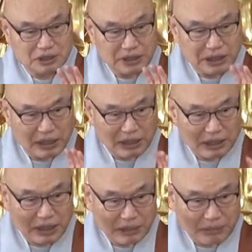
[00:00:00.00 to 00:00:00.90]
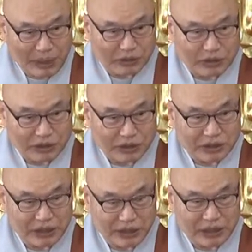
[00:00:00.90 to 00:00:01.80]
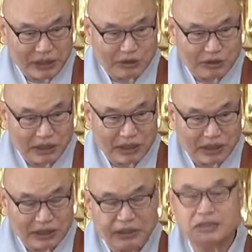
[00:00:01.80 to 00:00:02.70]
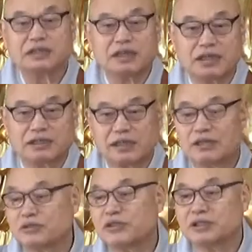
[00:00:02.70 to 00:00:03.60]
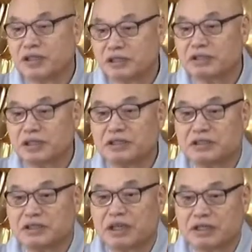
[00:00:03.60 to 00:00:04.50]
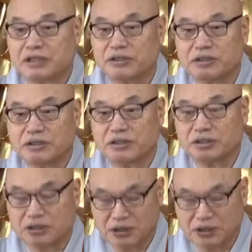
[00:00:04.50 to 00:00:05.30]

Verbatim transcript: 생각을 바꿔서 생각할 줄 아는 게 정각이라 우리인데는 그게 정각이요. 예.